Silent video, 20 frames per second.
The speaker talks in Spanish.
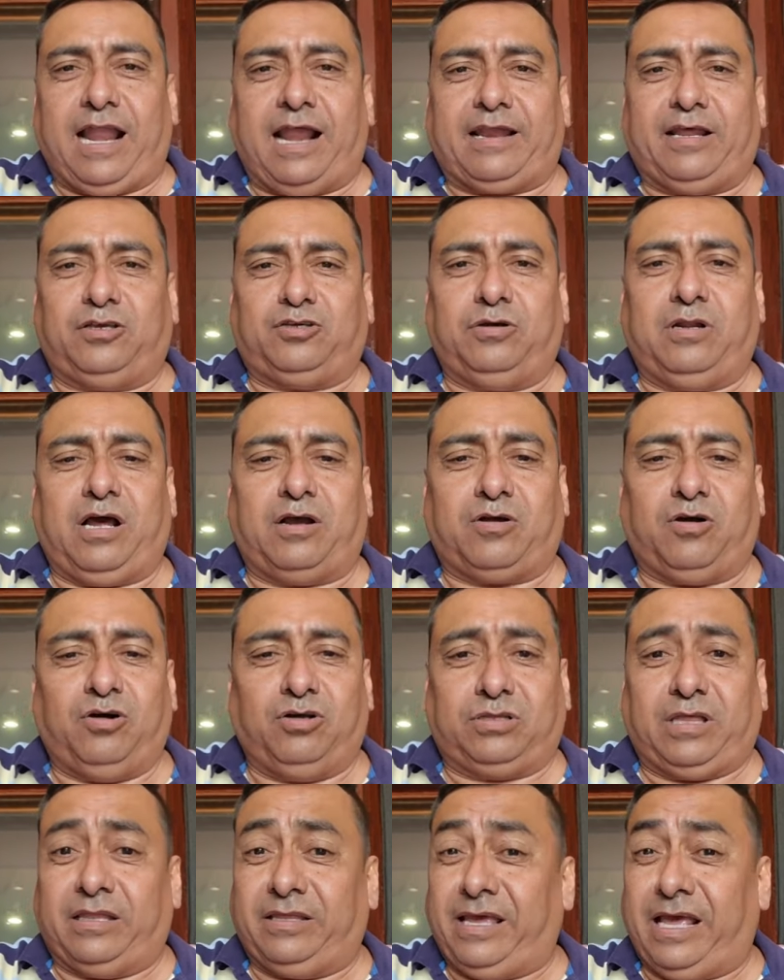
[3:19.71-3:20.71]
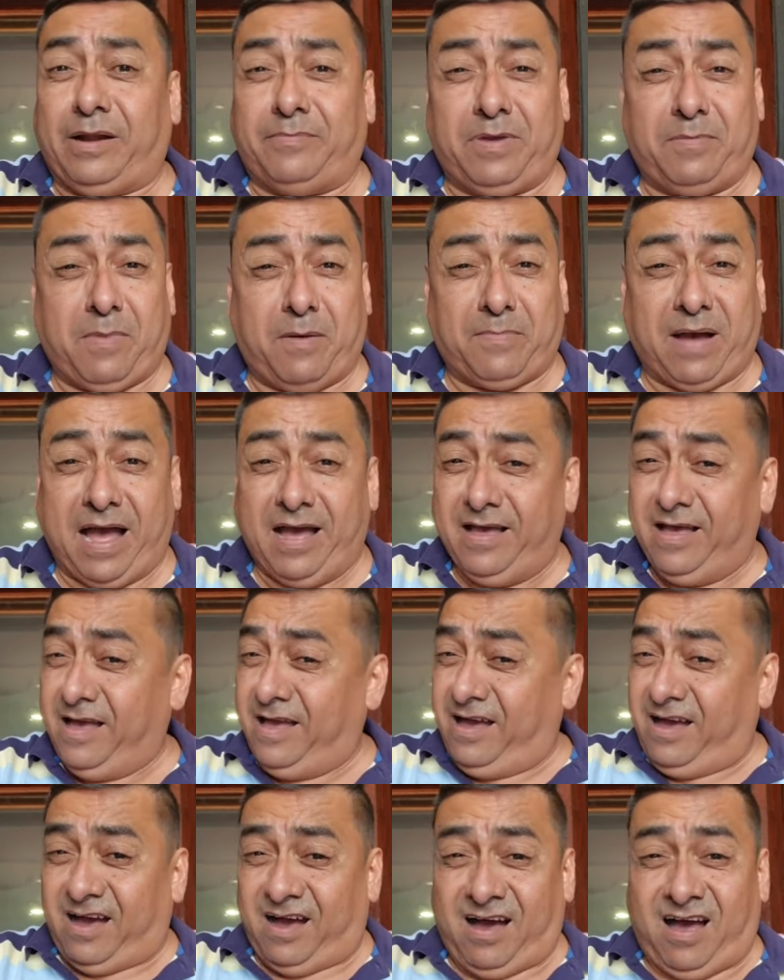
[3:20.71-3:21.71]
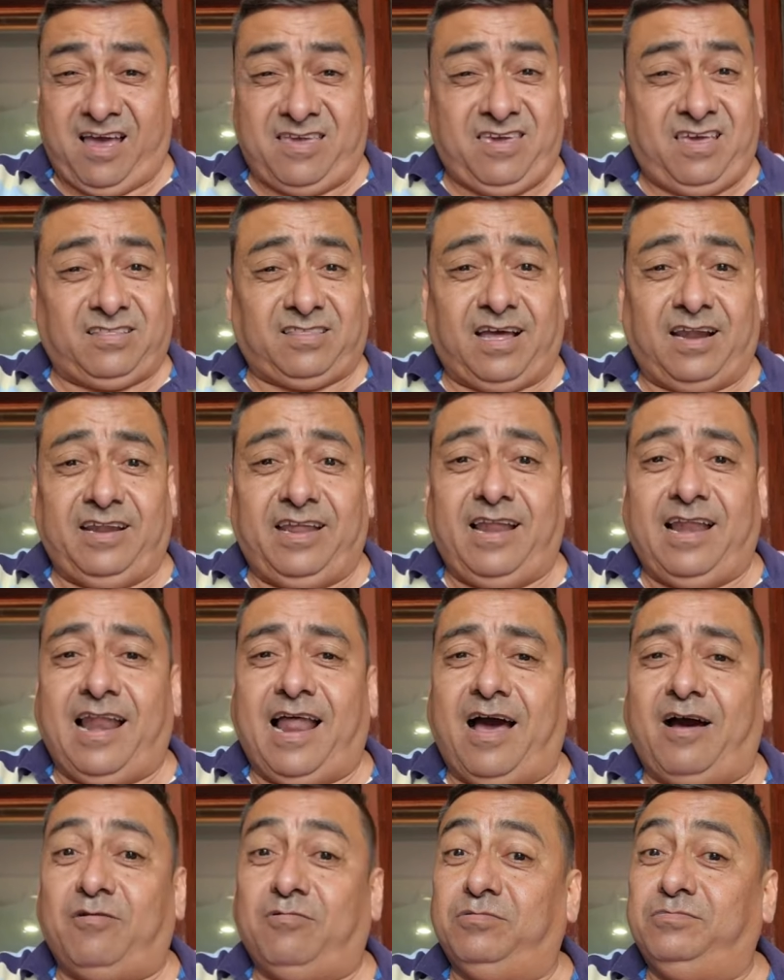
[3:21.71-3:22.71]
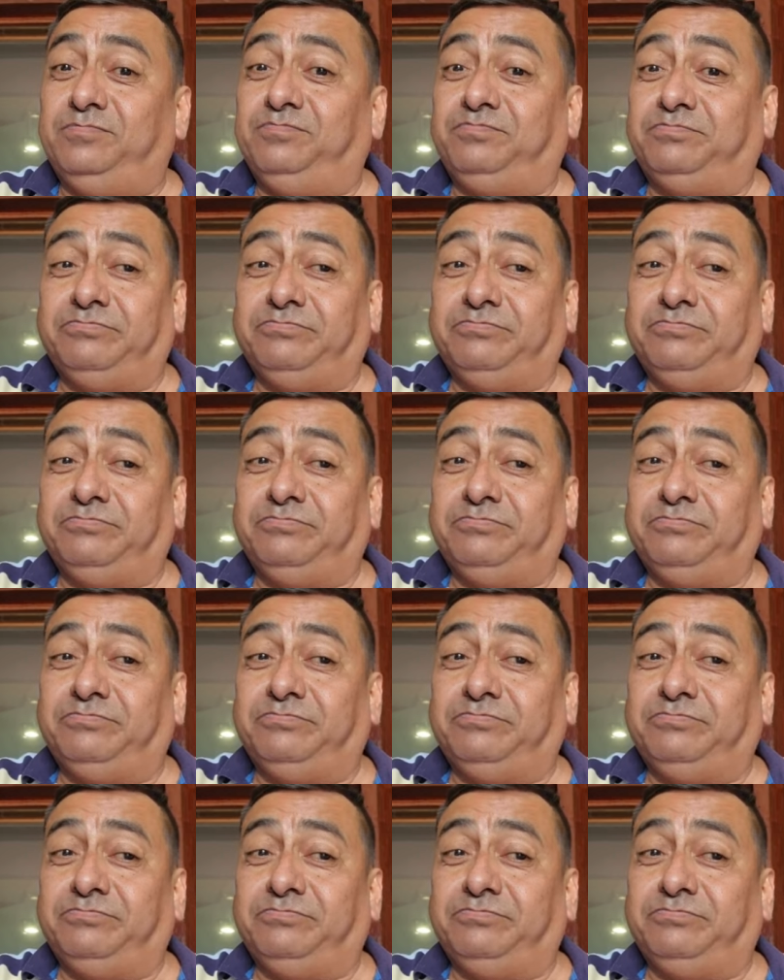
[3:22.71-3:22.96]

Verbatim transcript: la recho de la costa, dijera mi mamá, ay Stanislao,